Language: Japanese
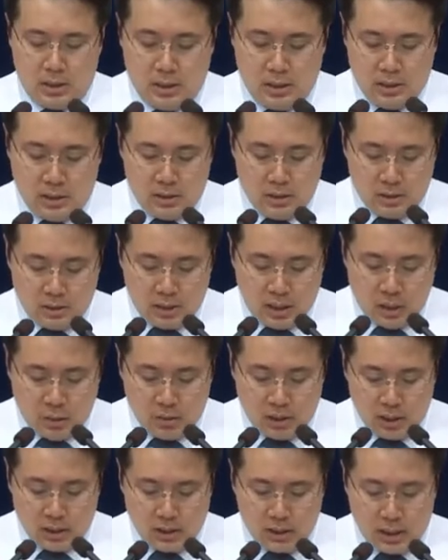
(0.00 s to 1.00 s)
約束の
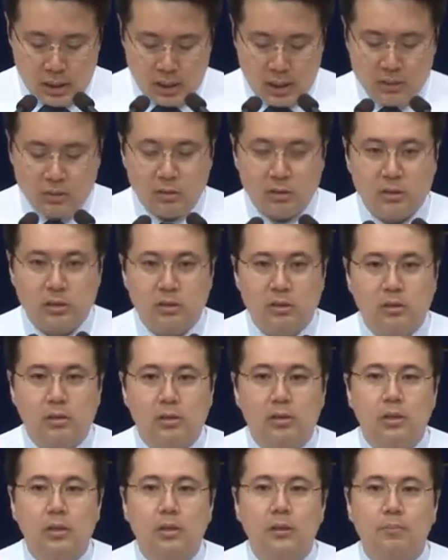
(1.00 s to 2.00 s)
息子が、
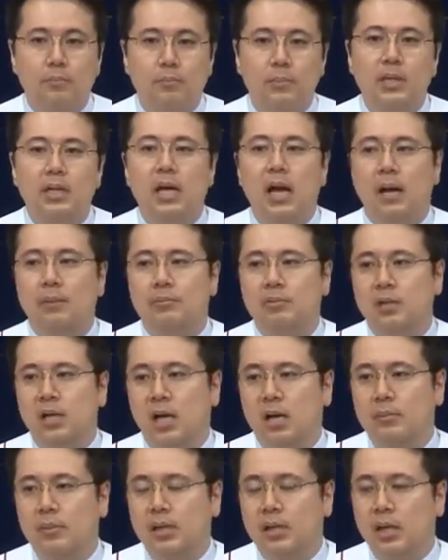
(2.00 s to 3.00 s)
え
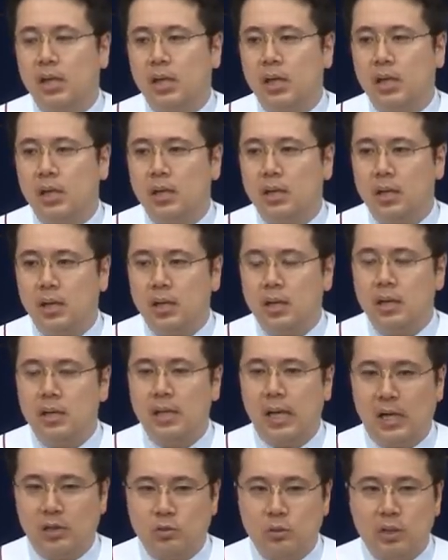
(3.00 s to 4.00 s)
アブラハムに
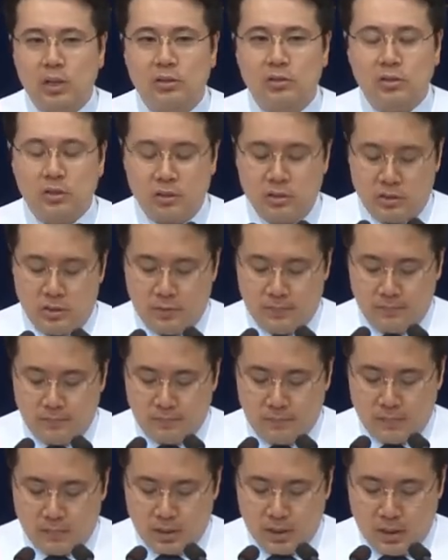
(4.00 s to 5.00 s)
与えられることをあ
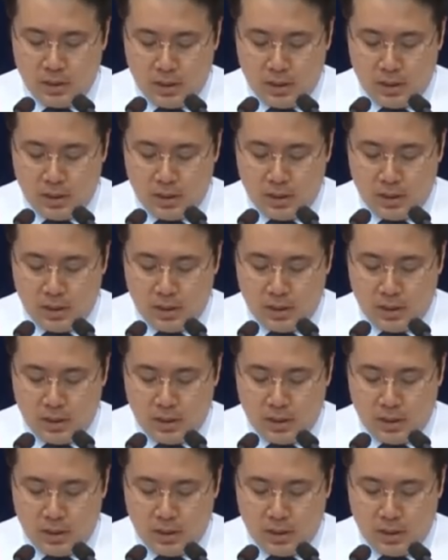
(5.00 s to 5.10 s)
らかじ